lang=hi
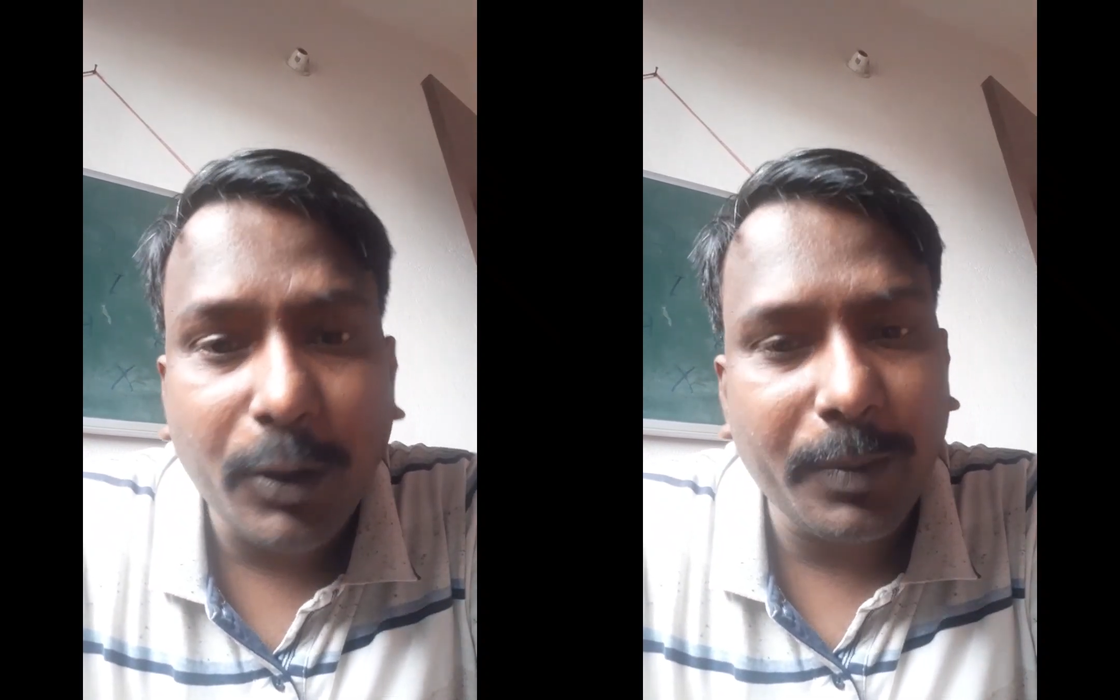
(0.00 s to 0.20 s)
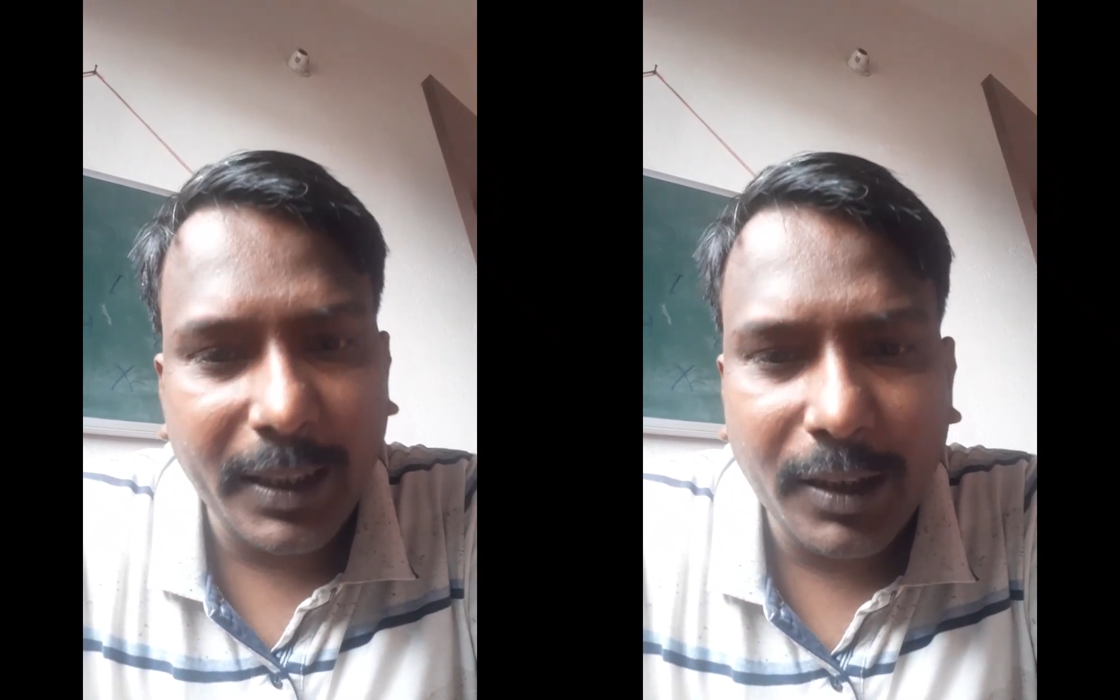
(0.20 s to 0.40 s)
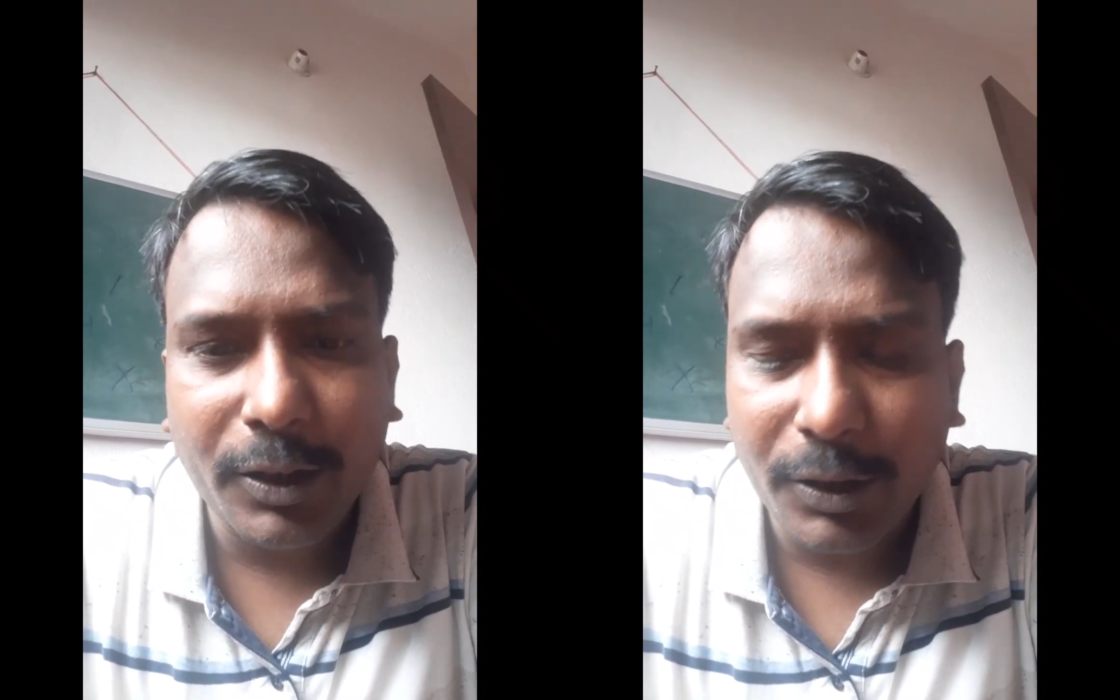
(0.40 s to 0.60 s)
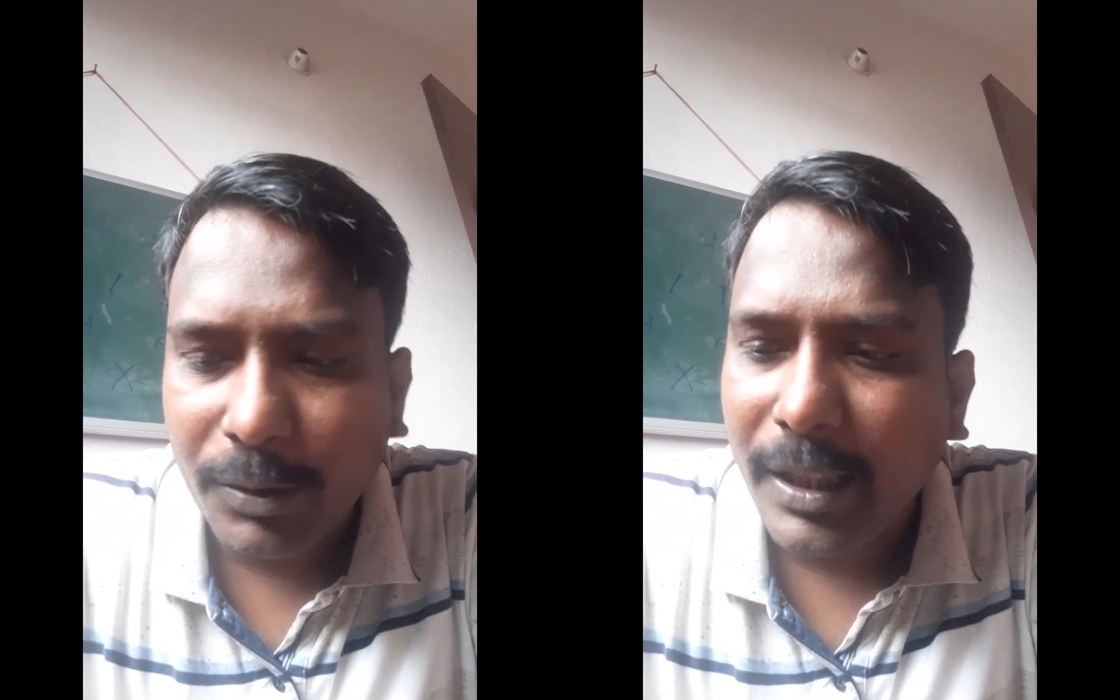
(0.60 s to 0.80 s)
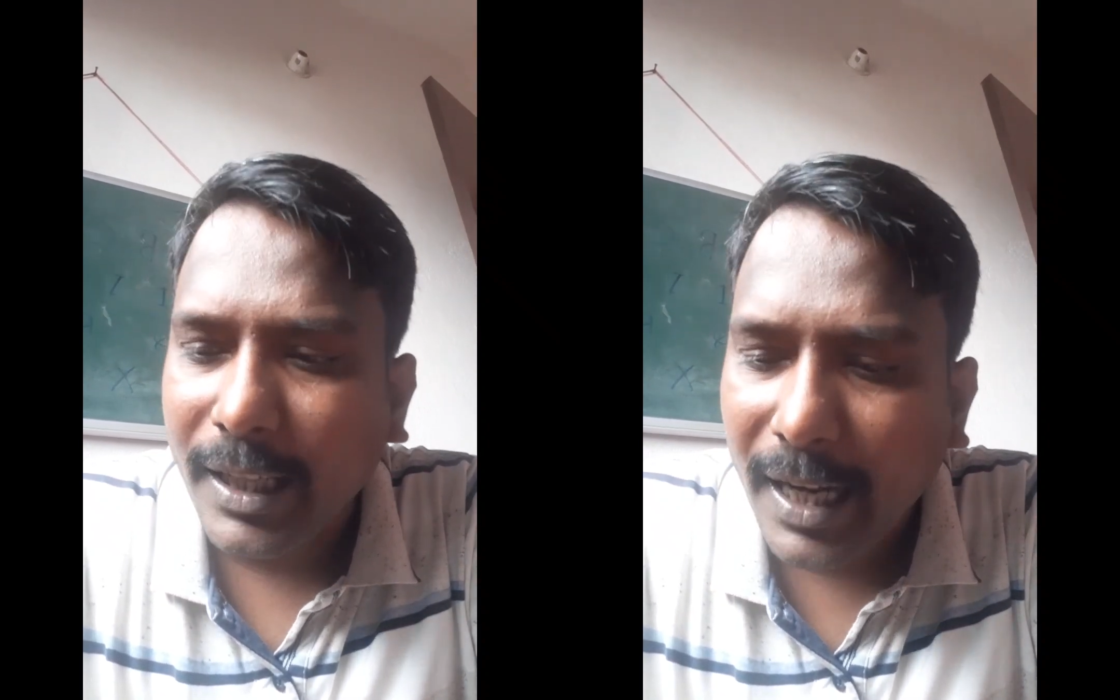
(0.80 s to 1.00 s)
बहुत बड़ी
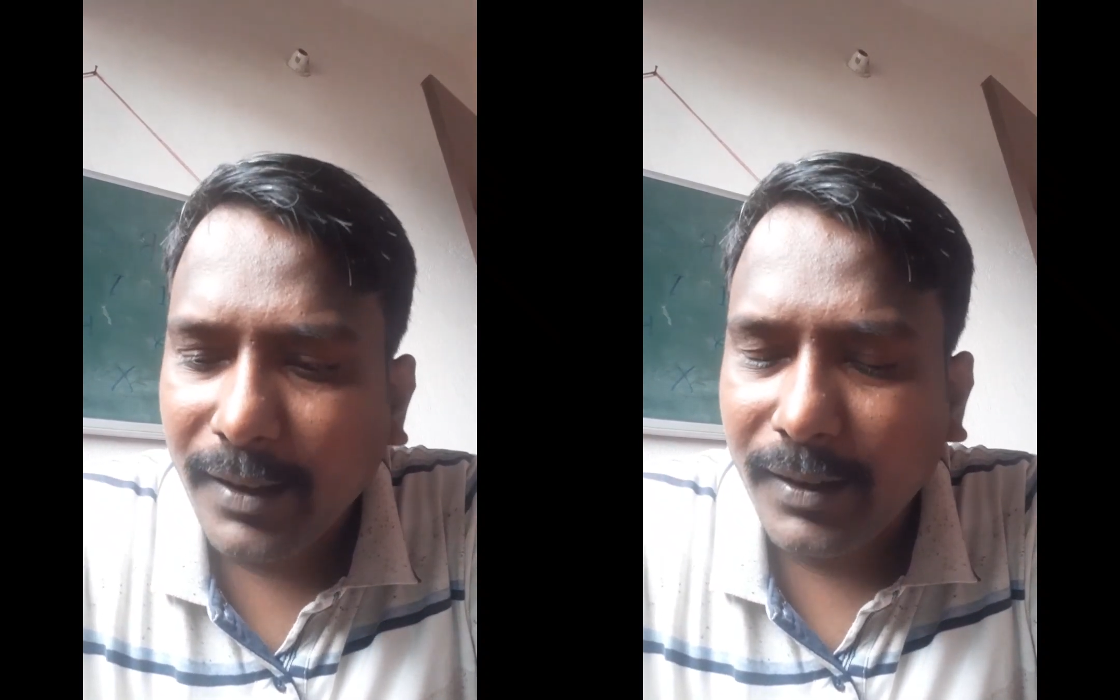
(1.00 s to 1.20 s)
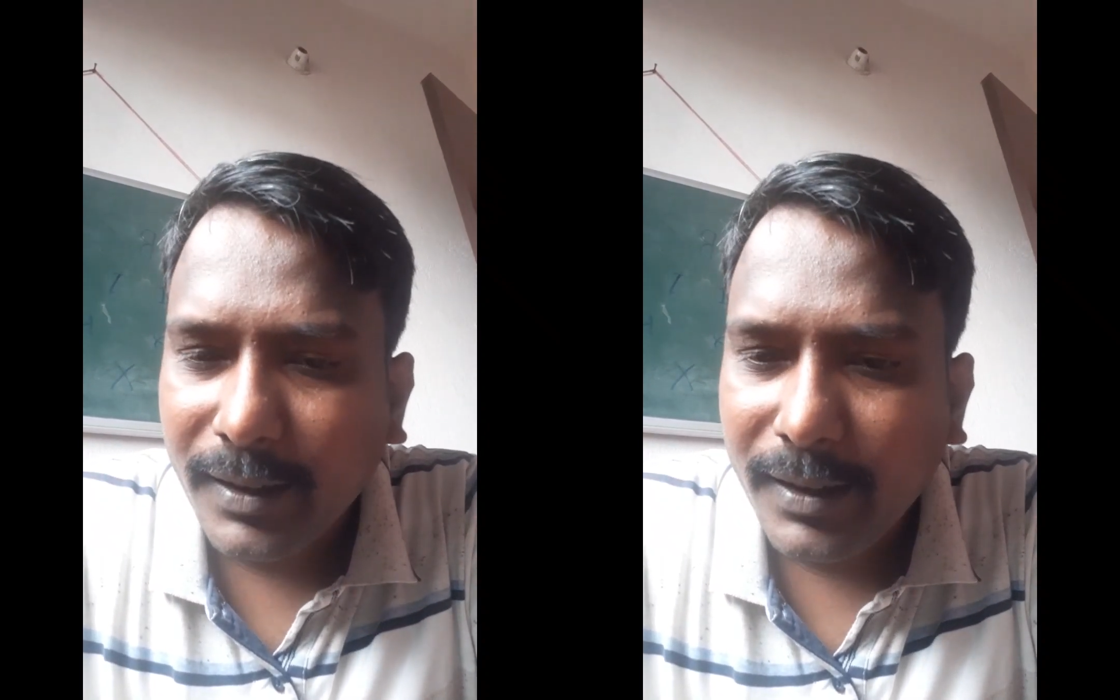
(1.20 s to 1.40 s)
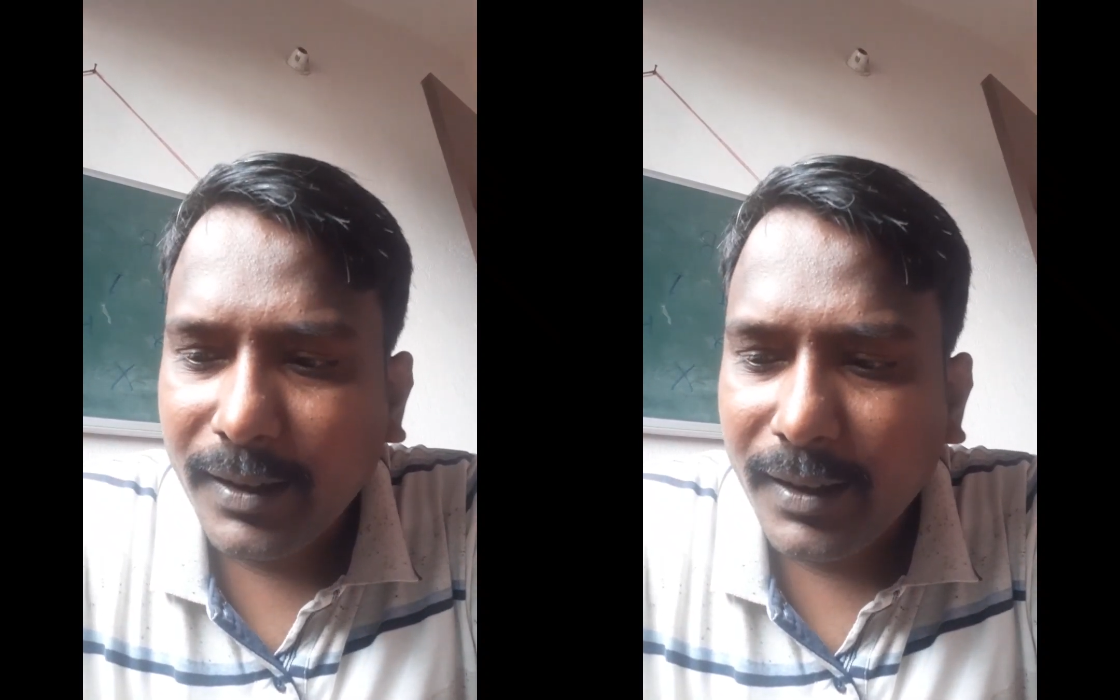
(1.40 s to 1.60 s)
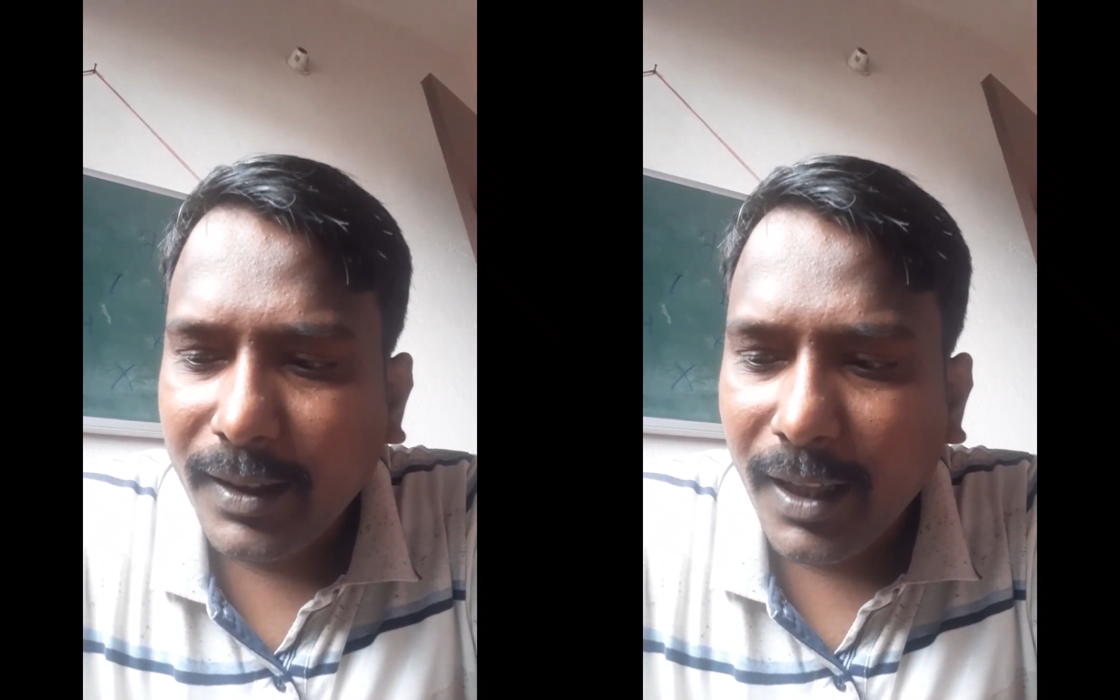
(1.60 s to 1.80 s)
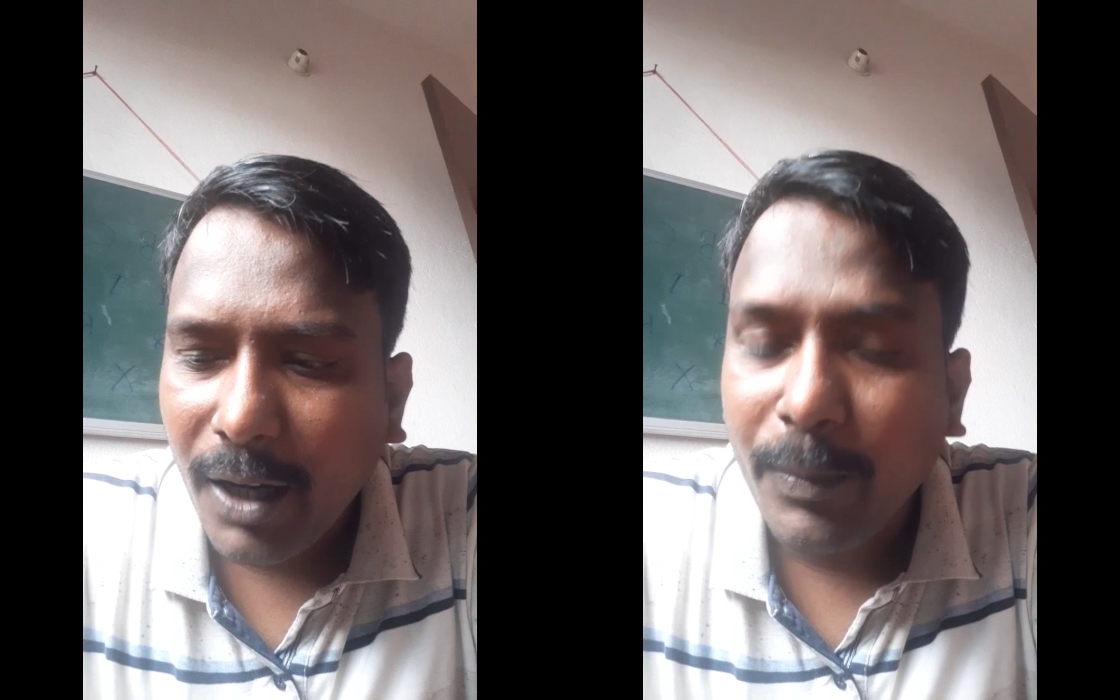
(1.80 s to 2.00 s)
इंस्टीट्यूट है आकाश
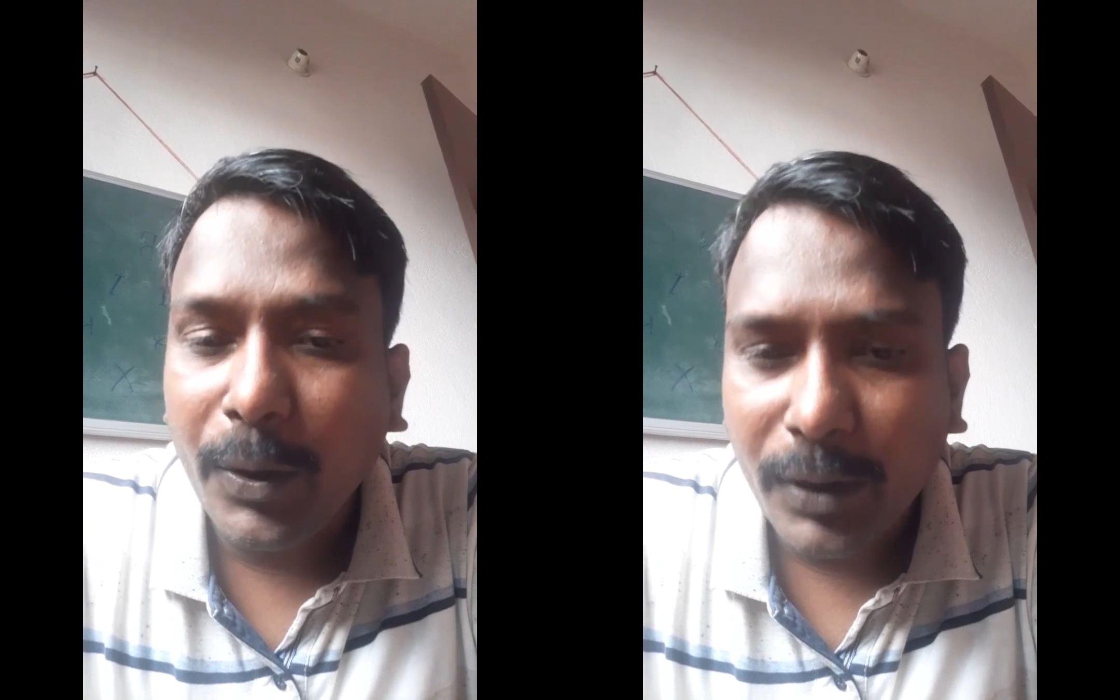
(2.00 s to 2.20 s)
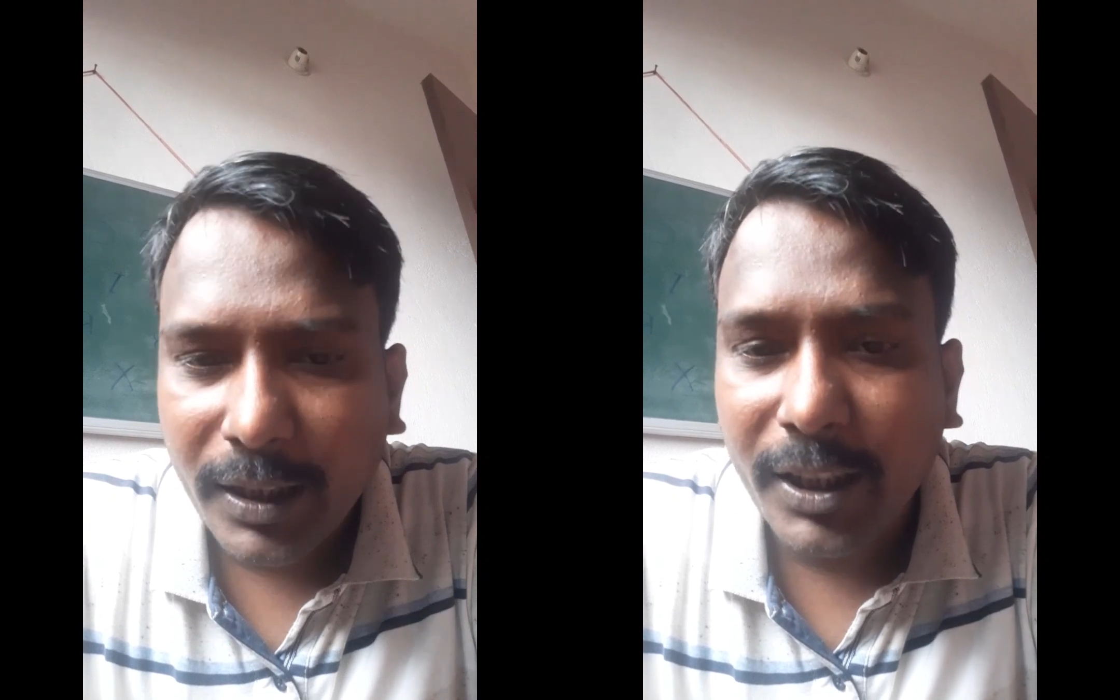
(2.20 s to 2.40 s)
और बहुत हम्म।